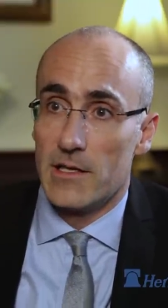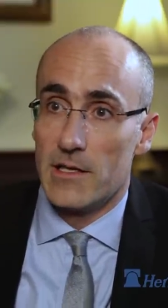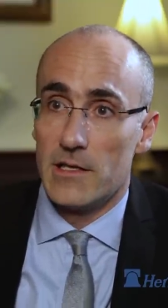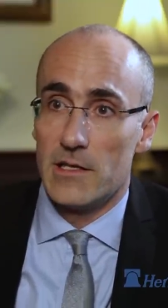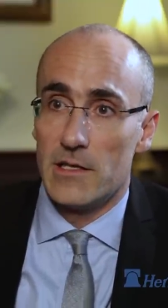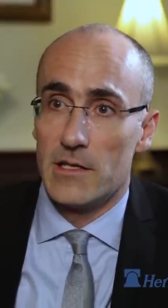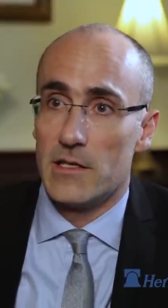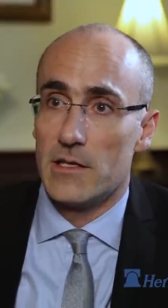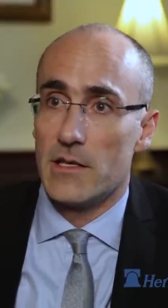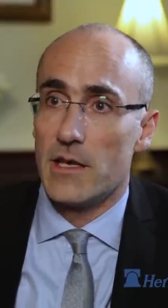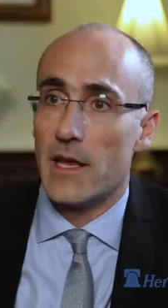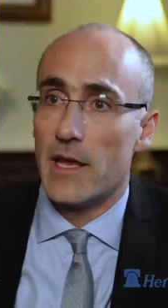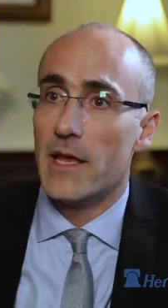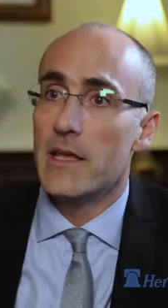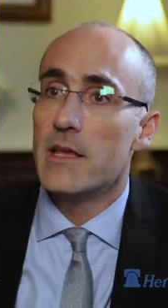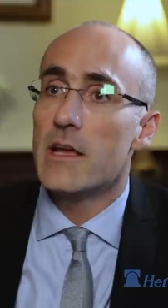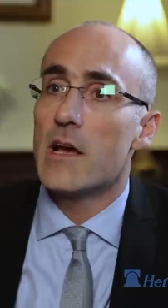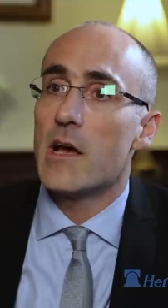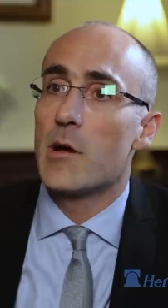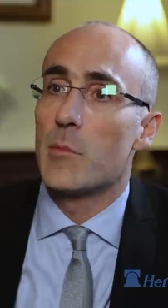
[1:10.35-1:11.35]
y
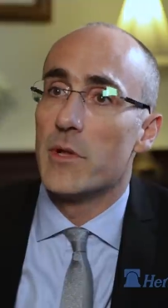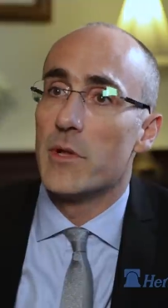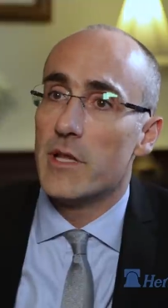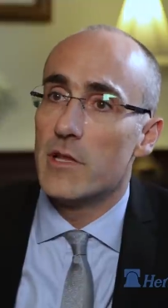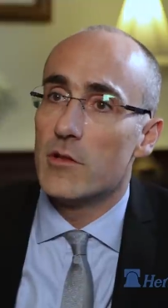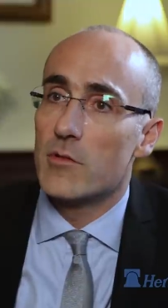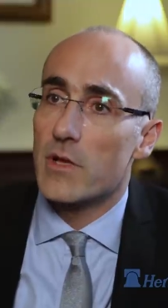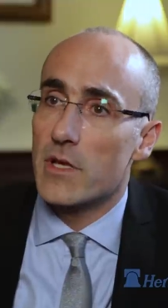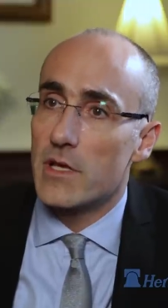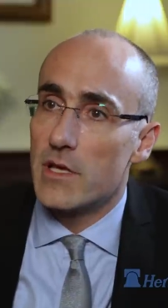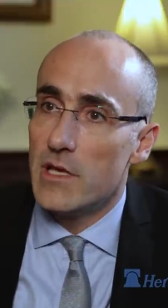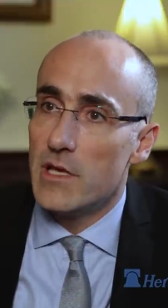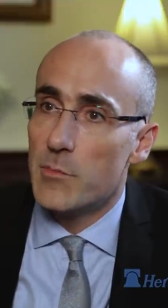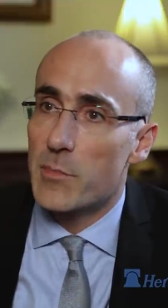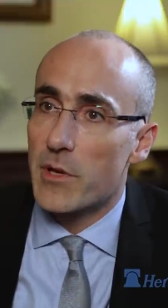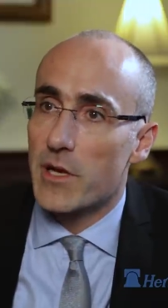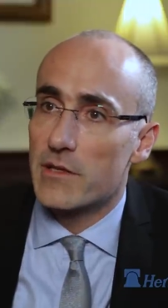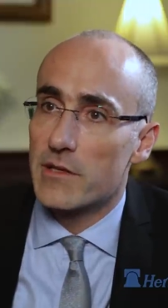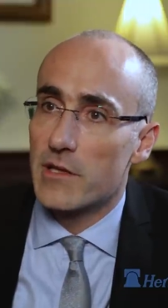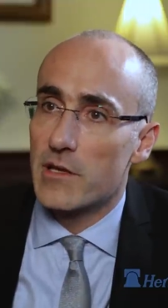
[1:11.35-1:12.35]
ella ha venido aquí
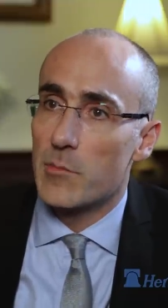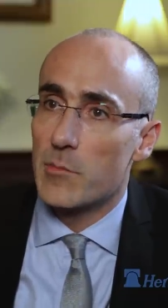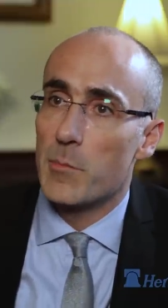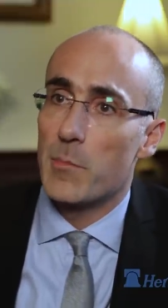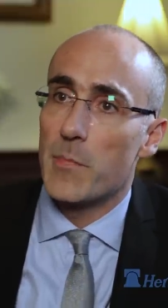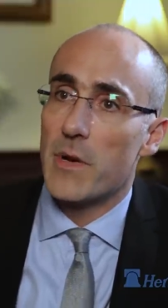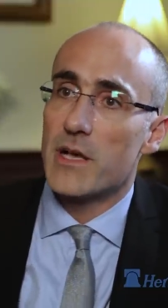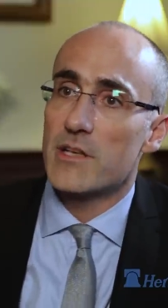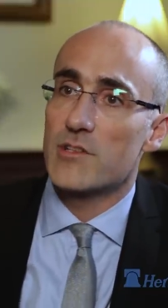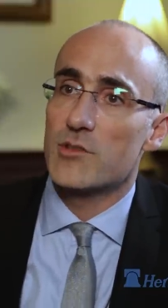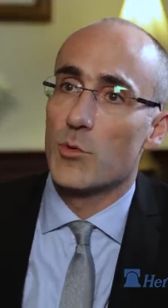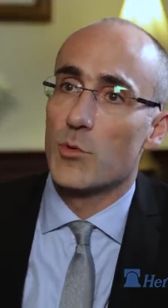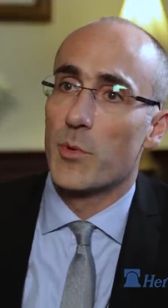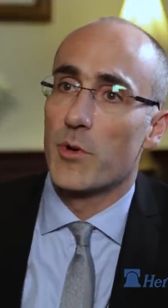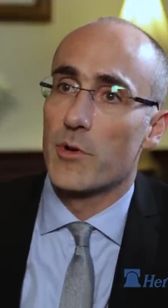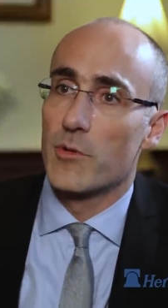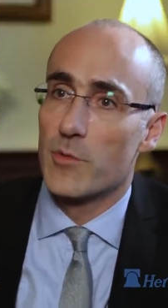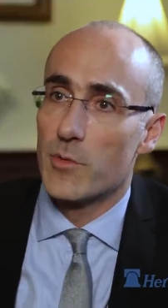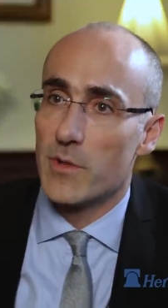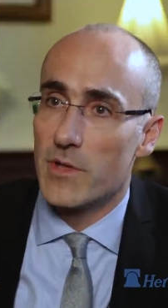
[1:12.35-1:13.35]
para tener más
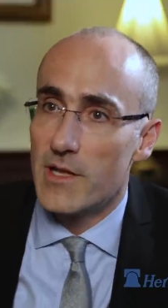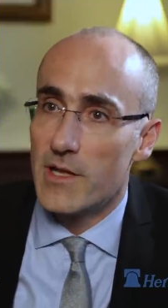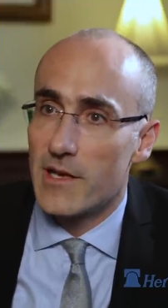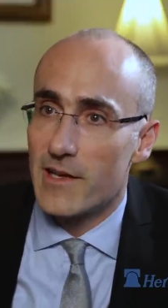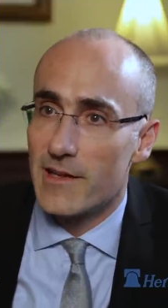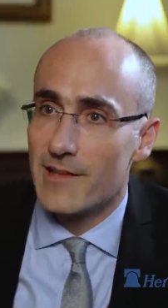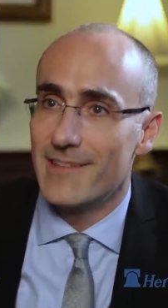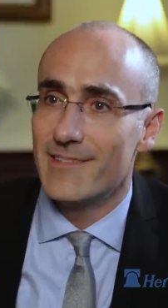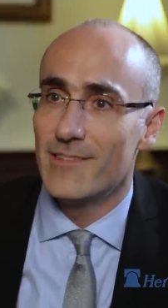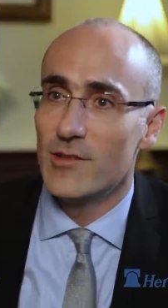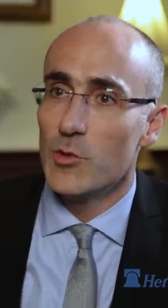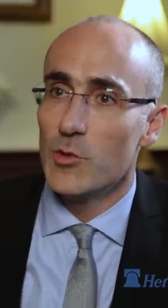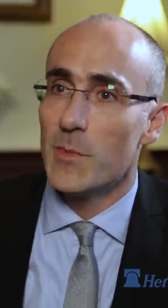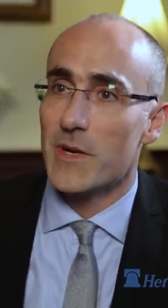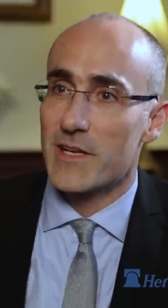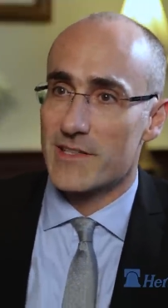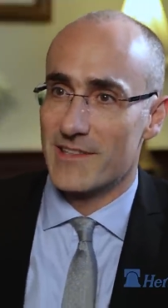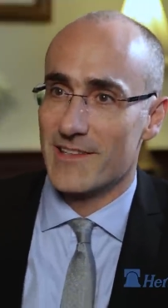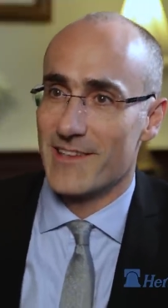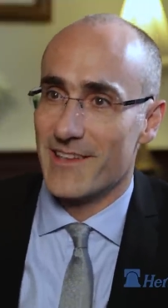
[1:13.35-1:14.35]
oportunidad, no
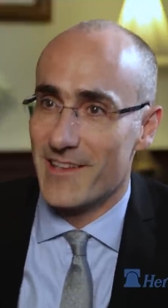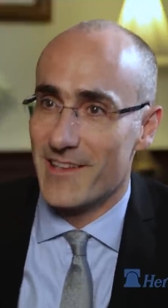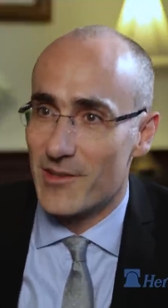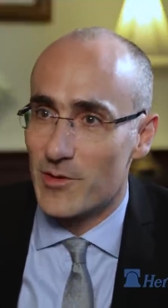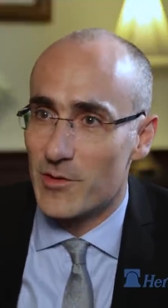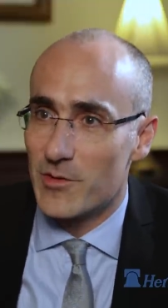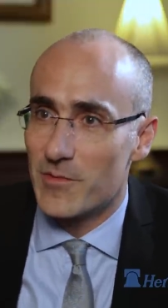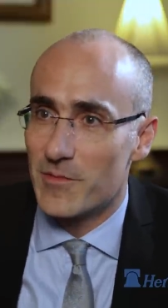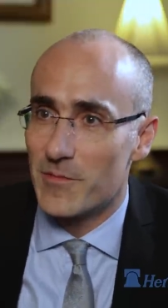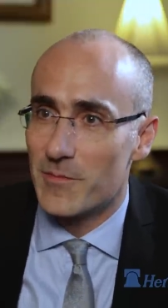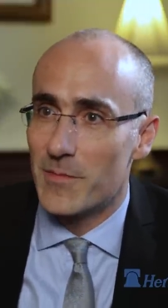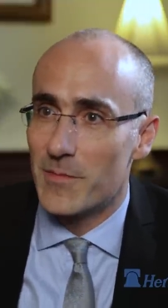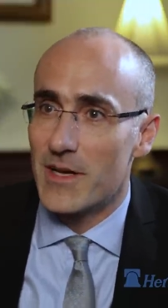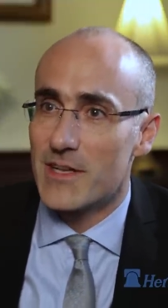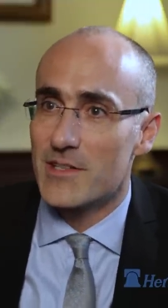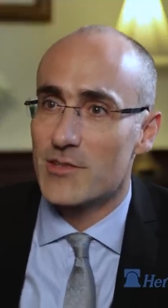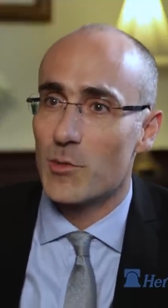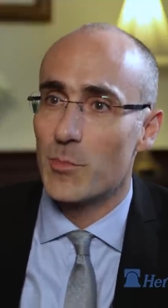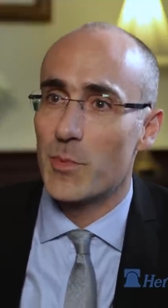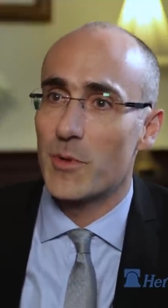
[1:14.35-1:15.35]
más dinero,
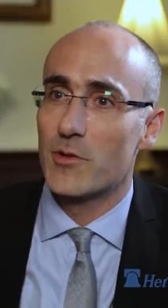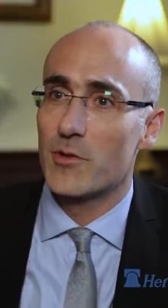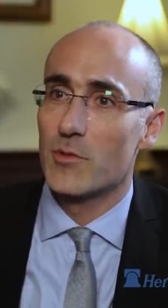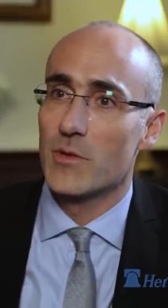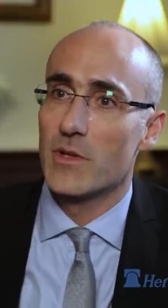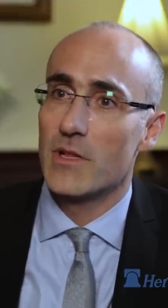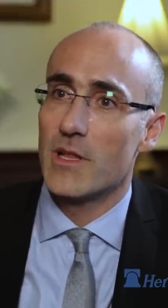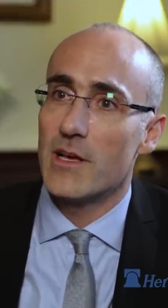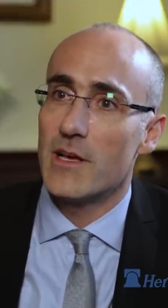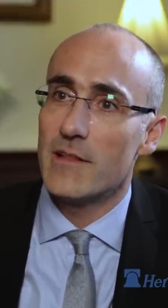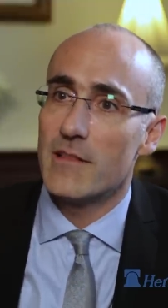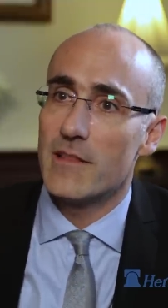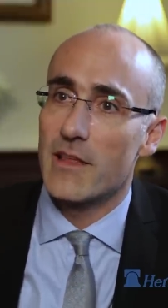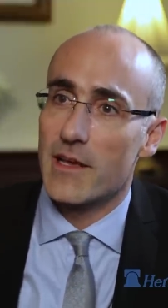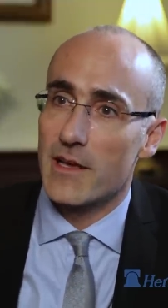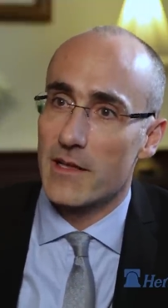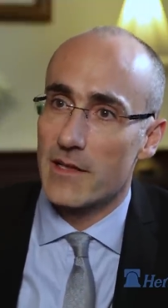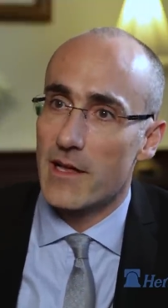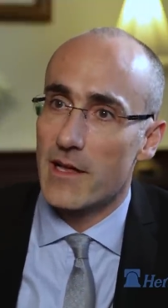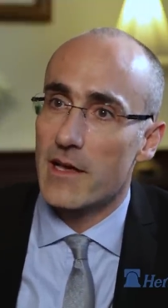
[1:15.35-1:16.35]
más oportunidad de
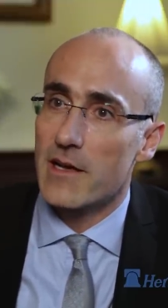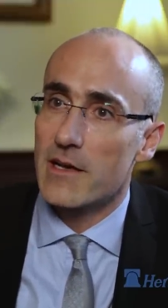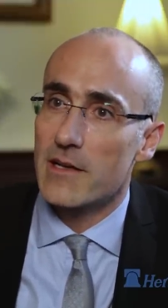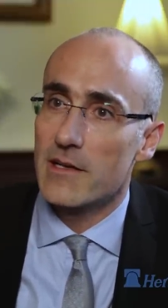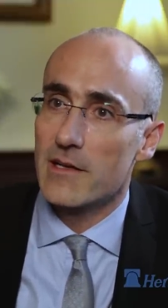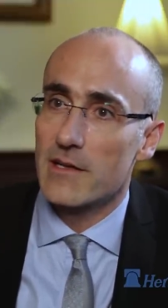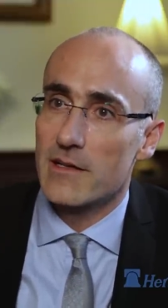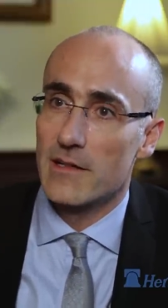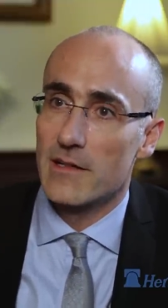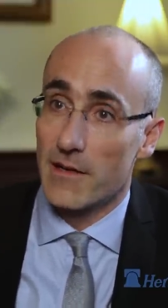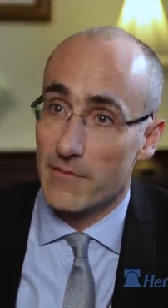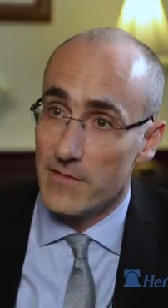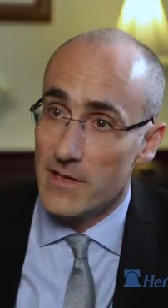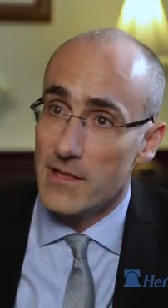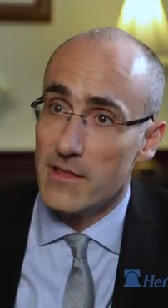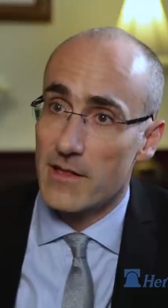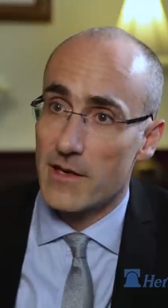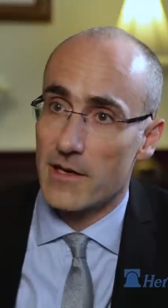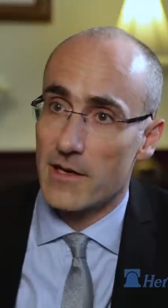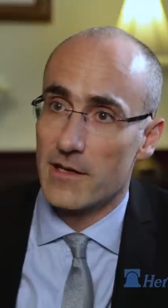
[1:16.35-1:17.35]
ganar la
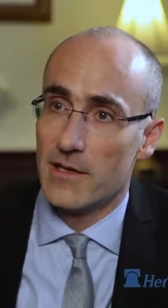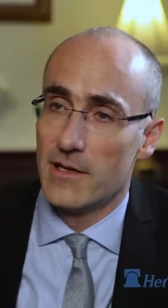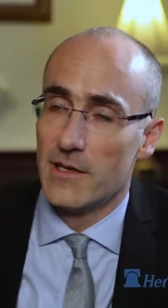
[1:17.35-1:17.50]
vida.